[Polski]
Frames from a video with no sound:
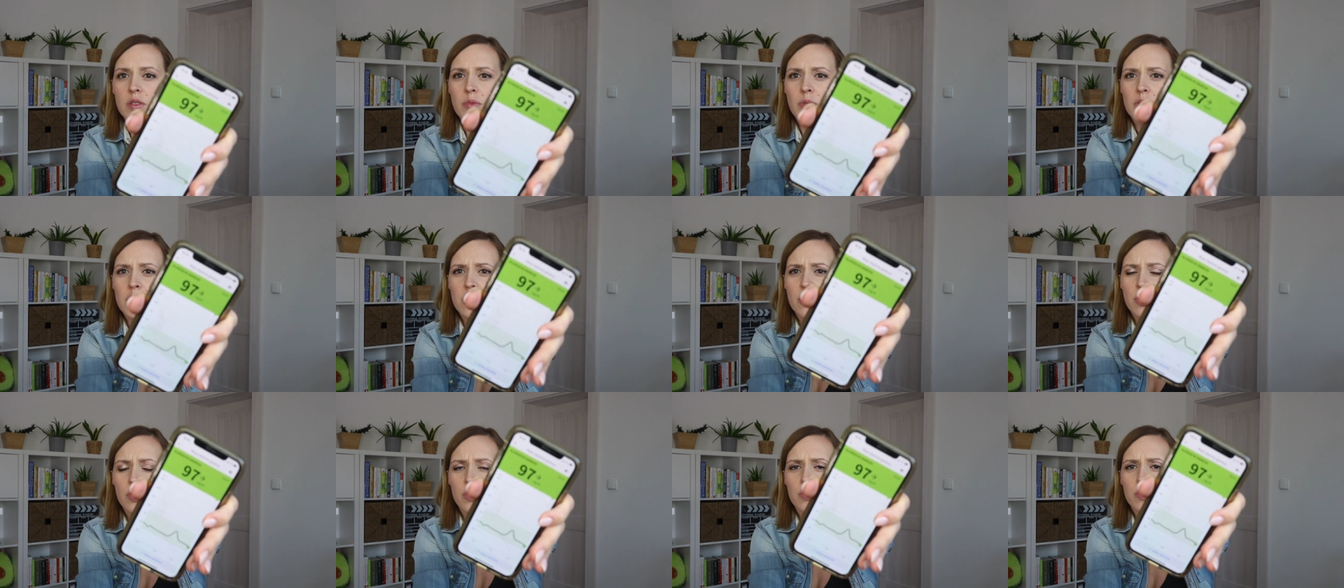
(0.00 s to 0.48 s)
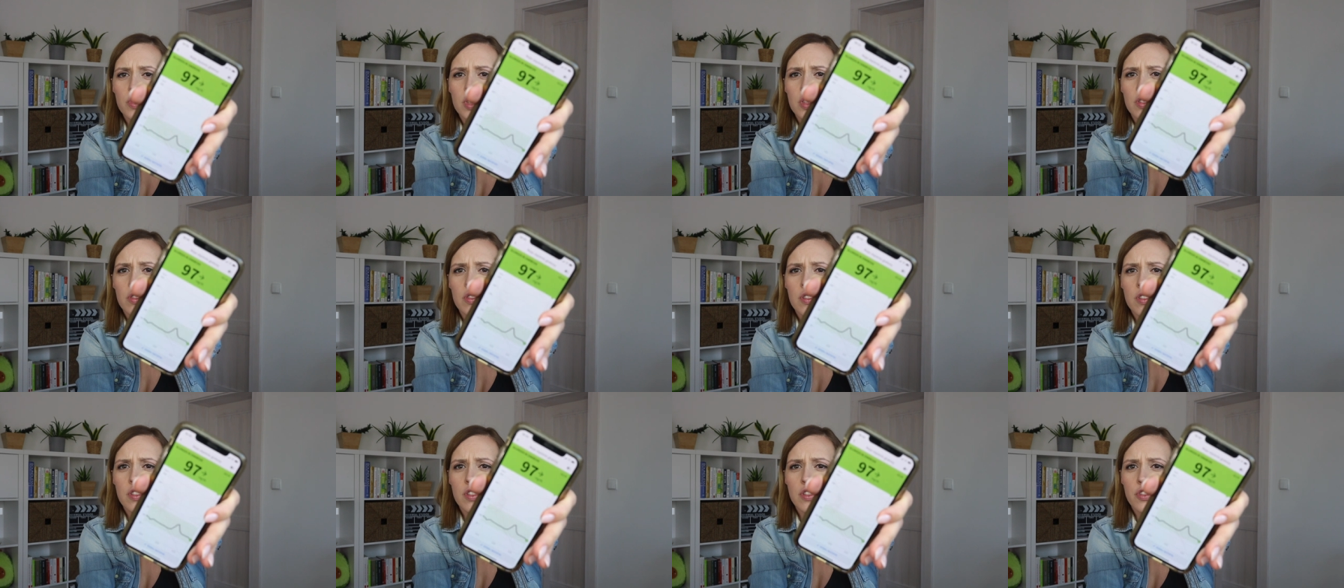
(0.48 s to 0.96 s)
zobaczcie, u
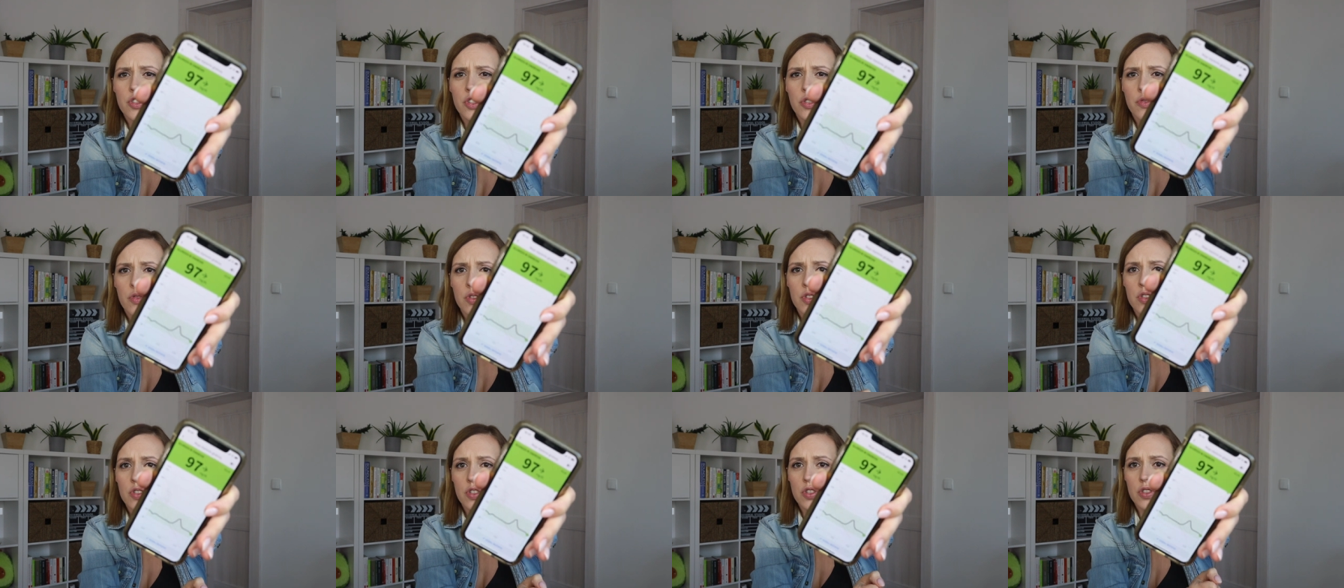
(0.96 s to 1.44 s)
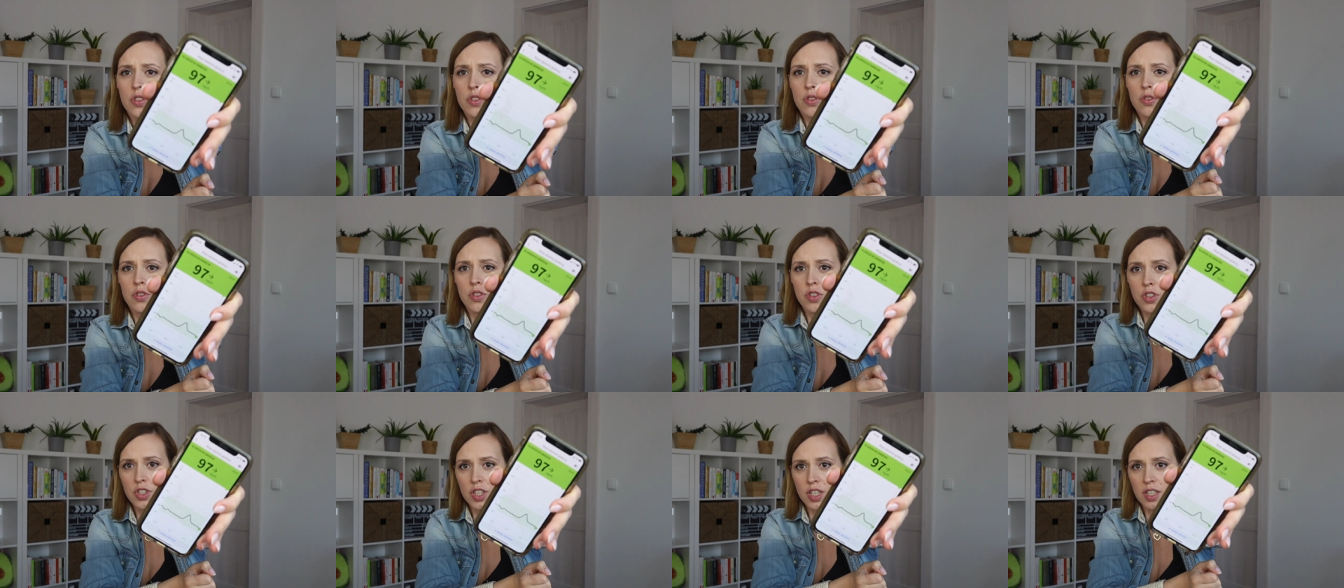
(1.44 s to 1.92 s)
mnie to jest
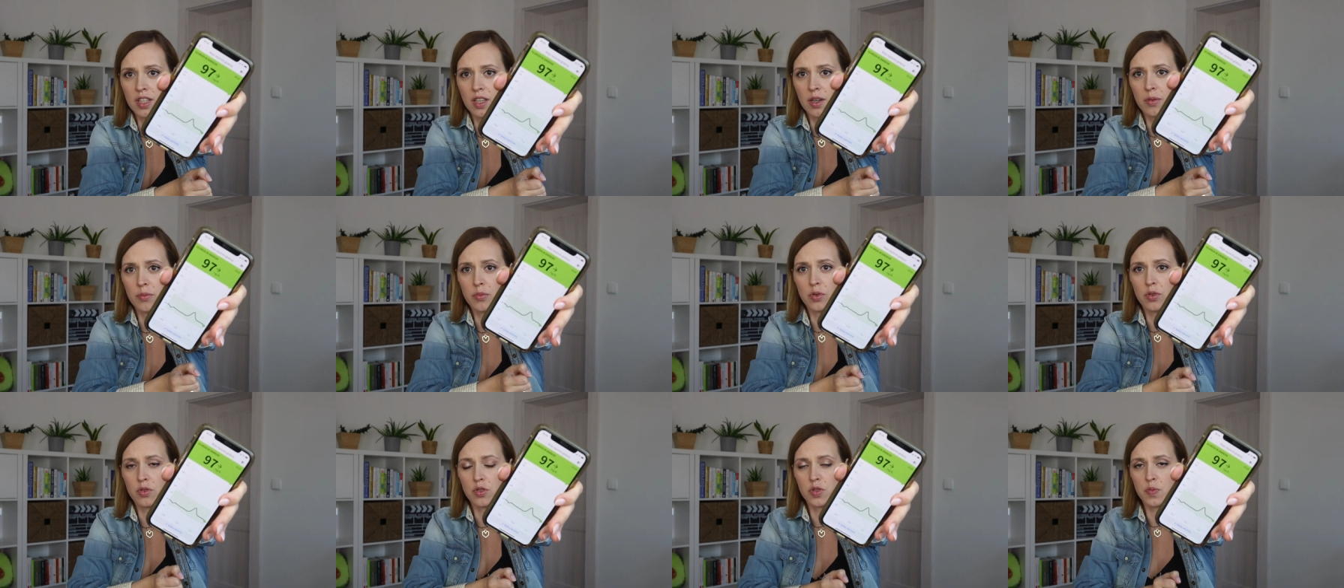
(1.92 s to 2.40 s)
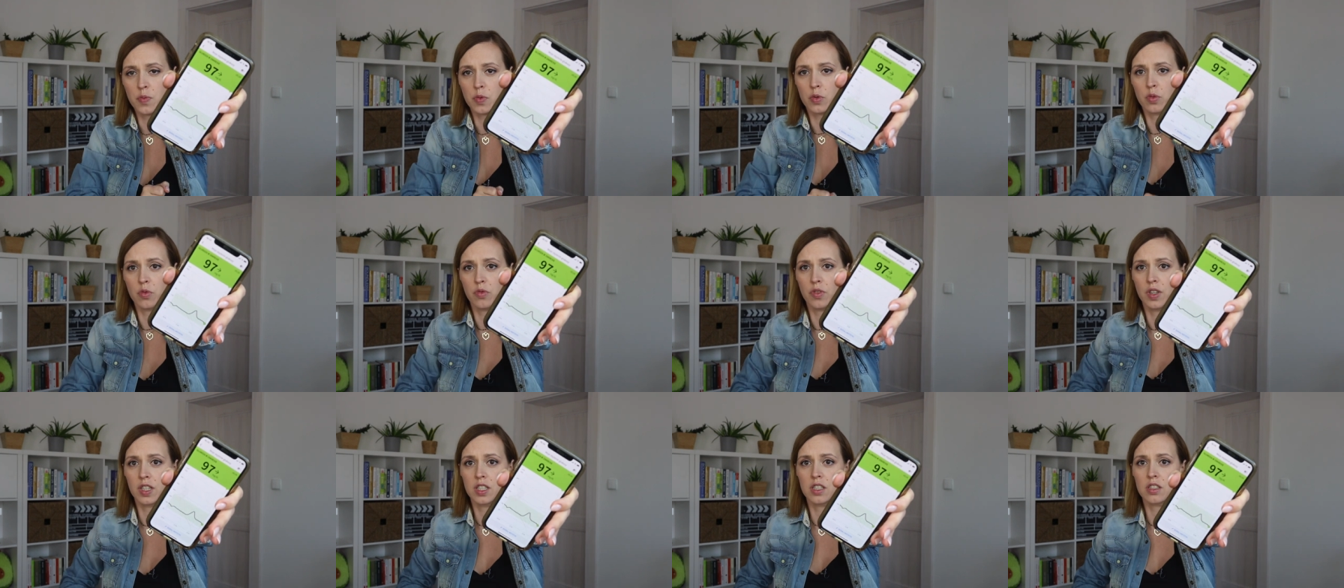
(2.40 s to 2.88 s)
97, biorąc
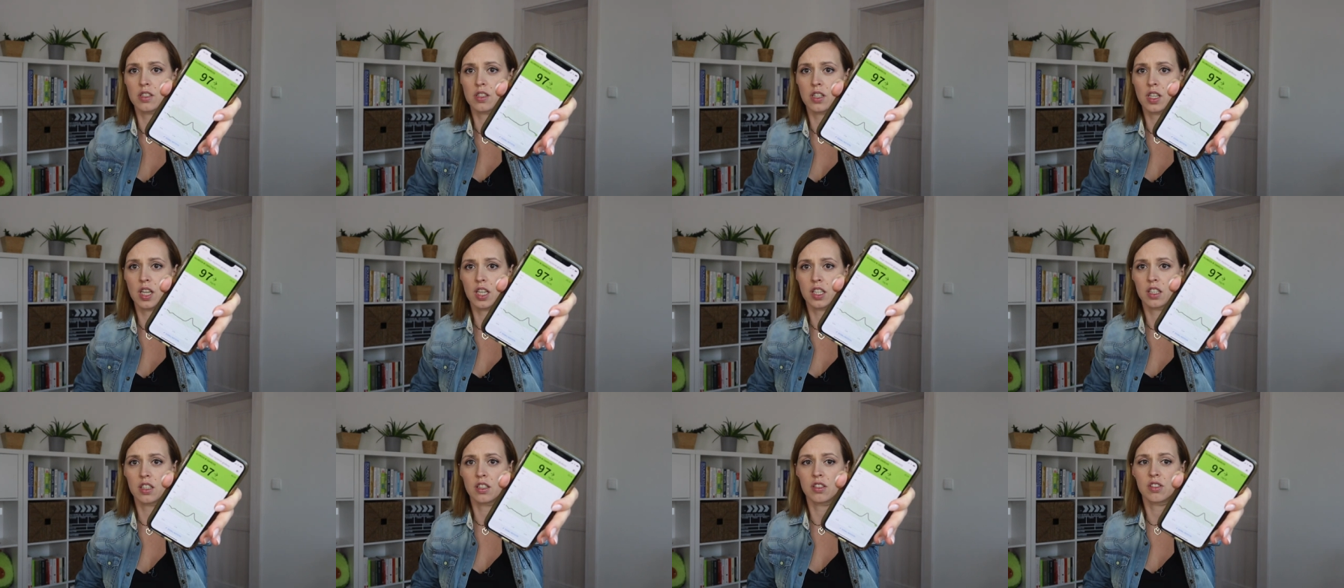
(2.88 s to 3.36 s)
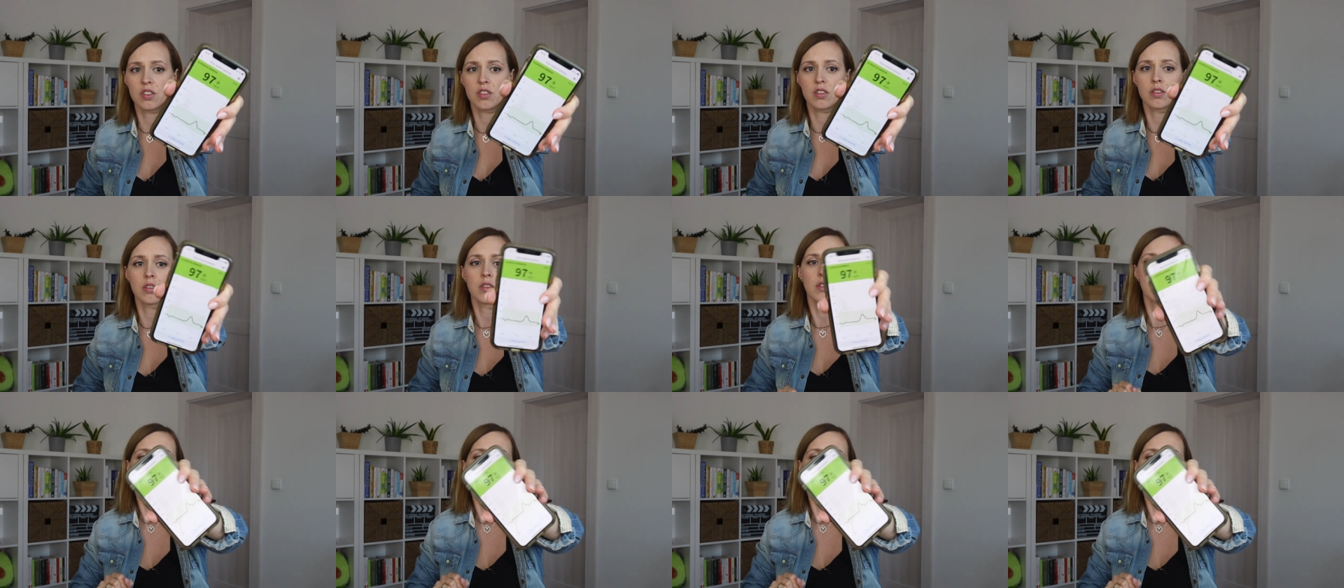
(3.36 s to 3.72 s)
pod uwagę, że jakieś